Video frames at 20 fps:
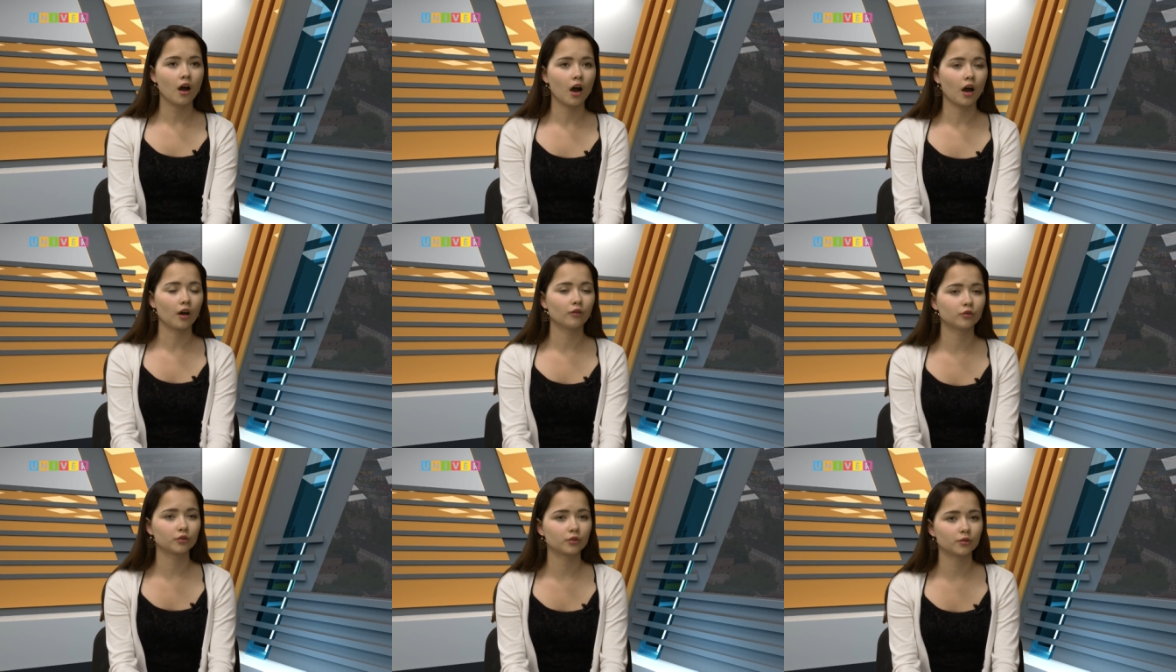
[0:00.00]

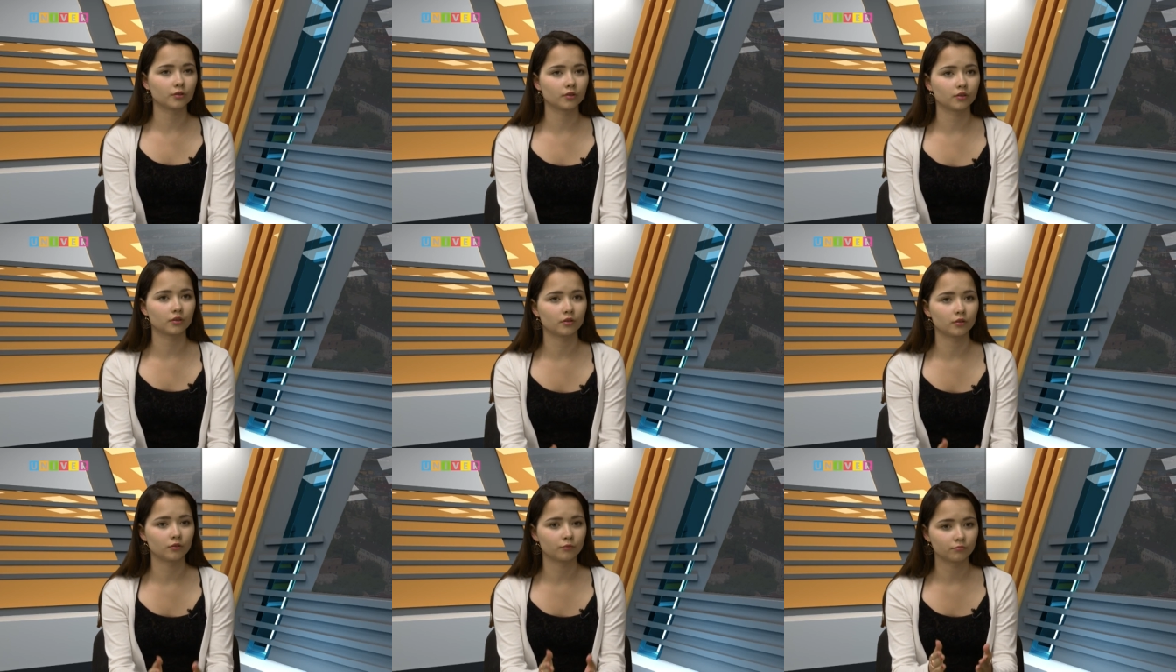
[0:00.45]
А вот
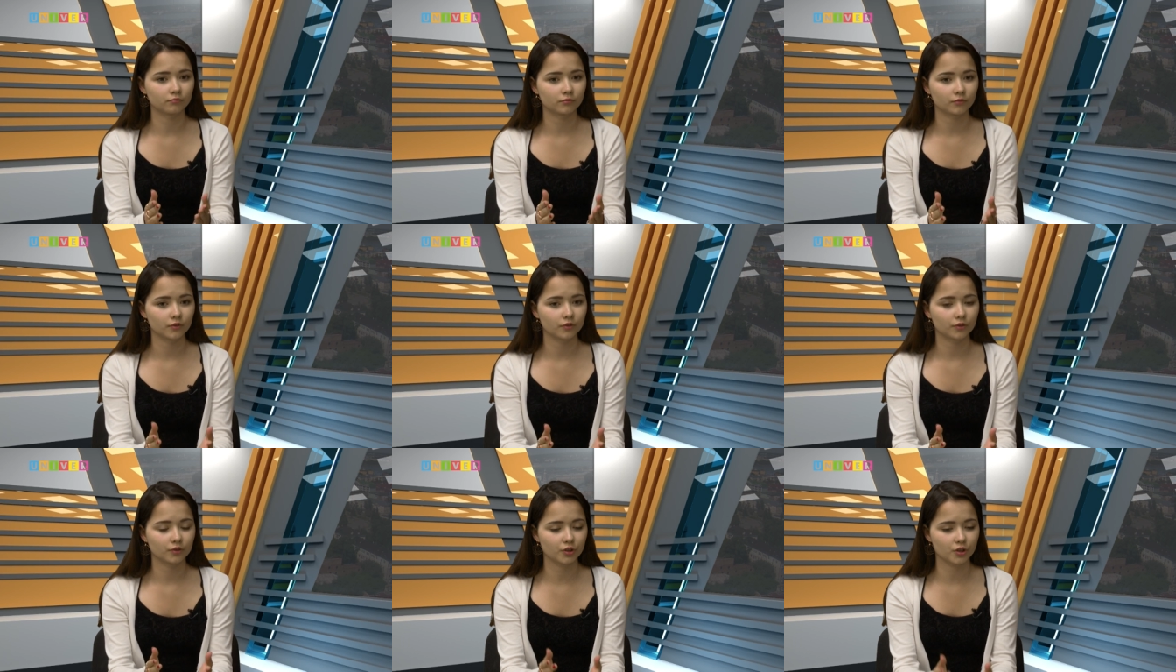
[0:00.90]
э,
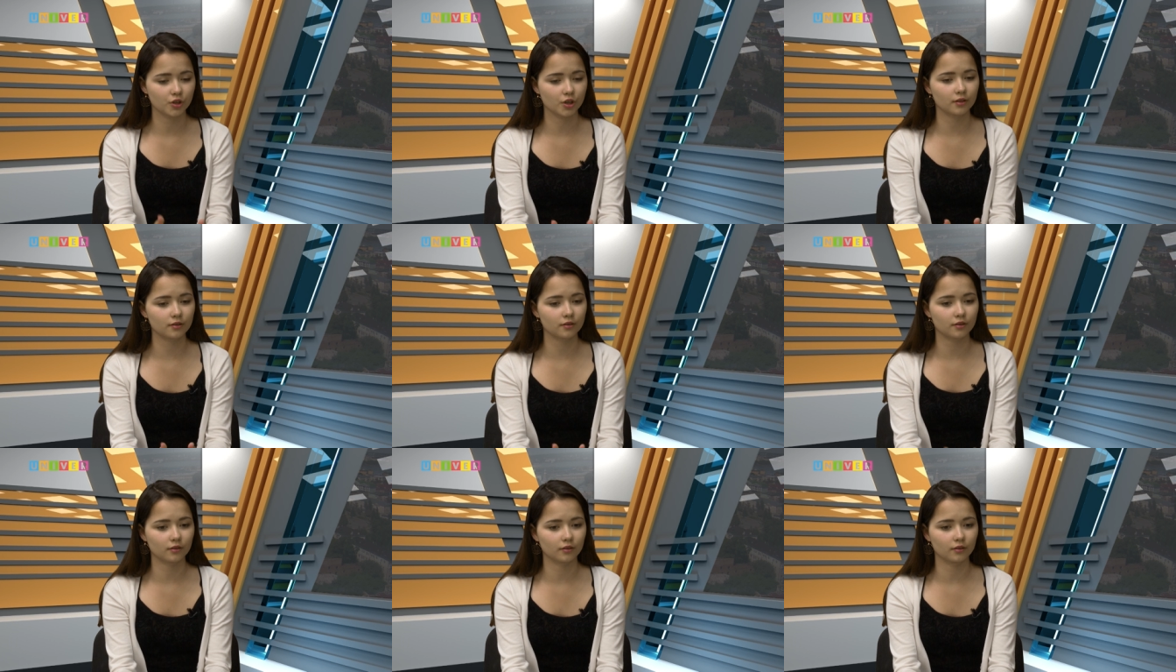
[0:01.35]

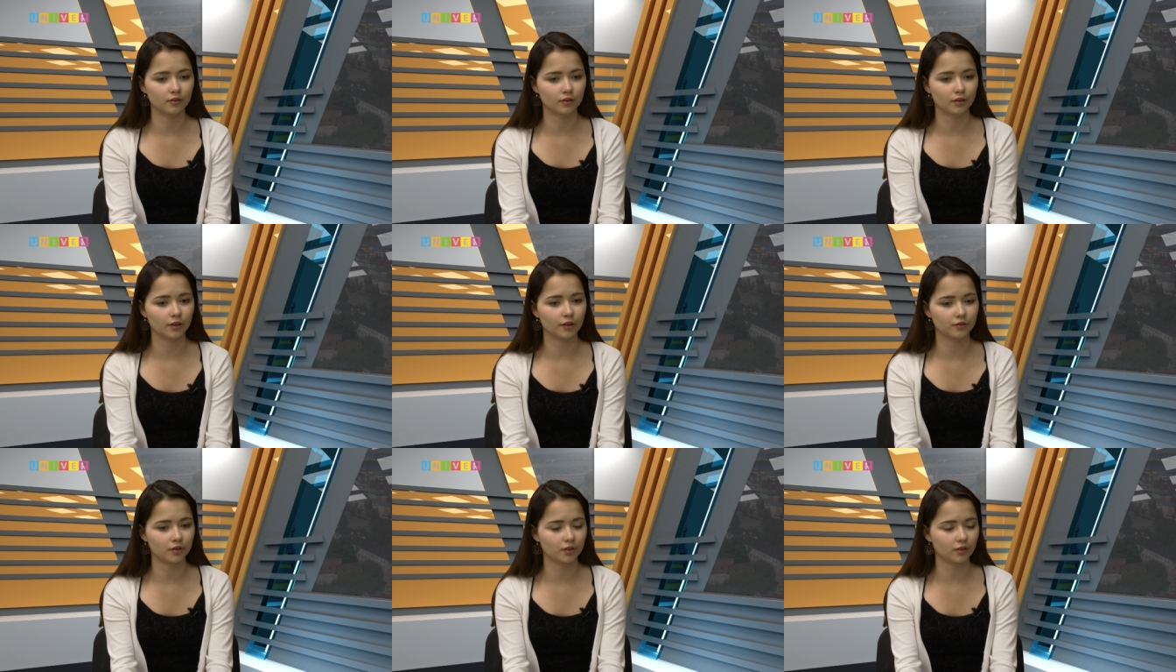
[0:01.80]
Сейчас э,
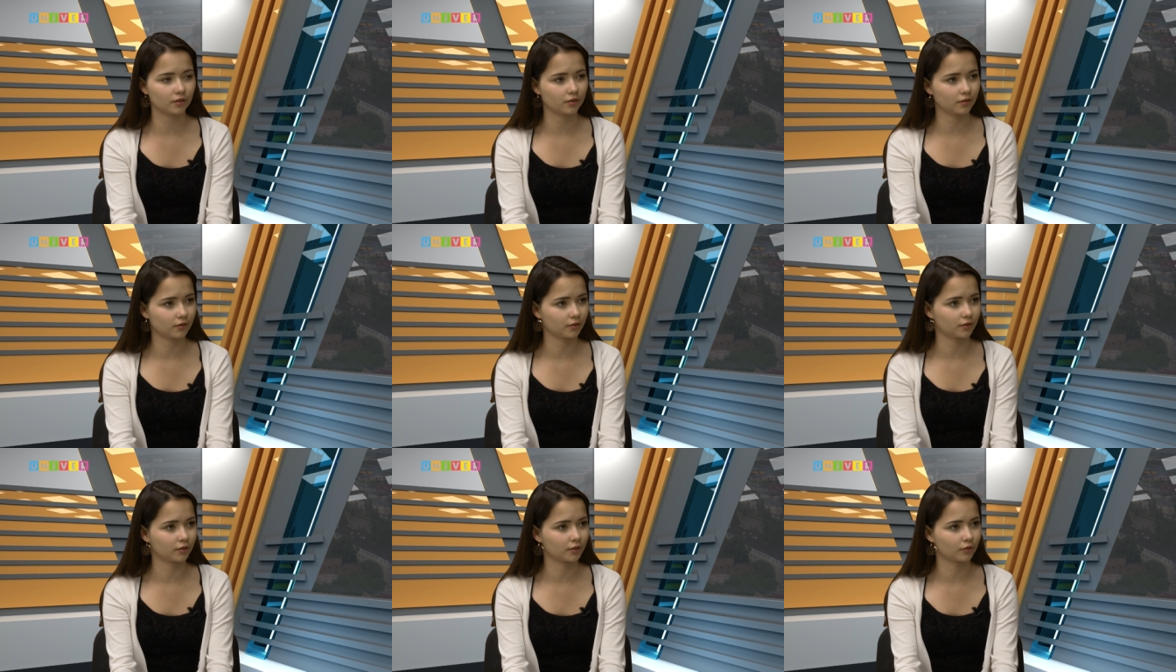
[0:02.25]
для всех
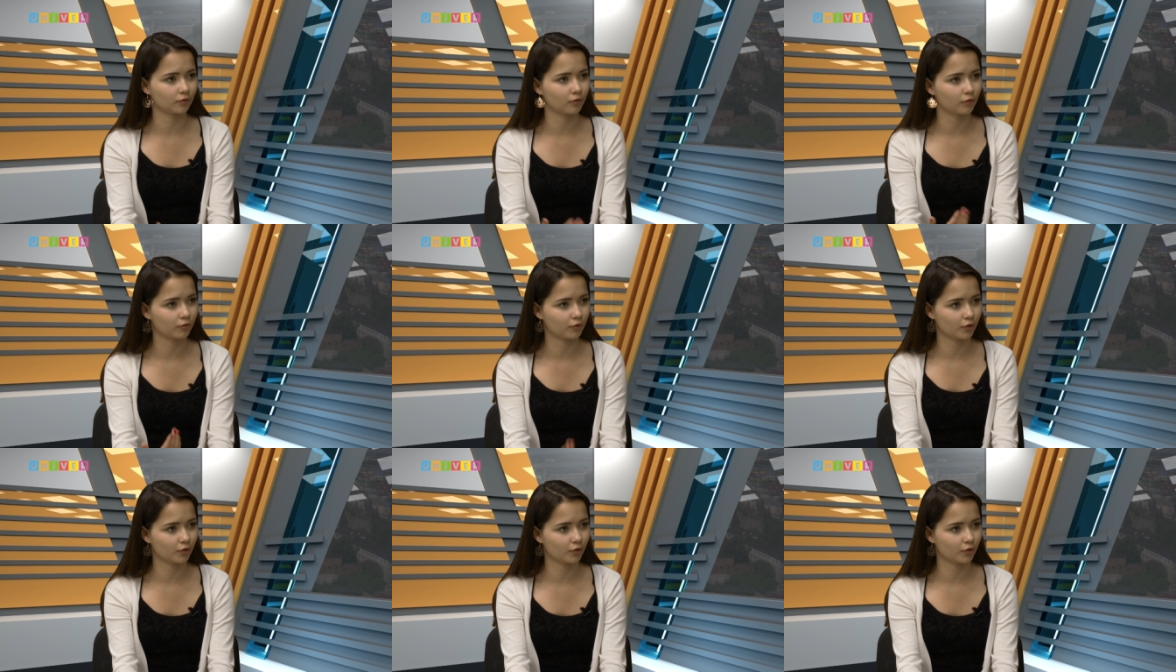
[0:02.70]
э,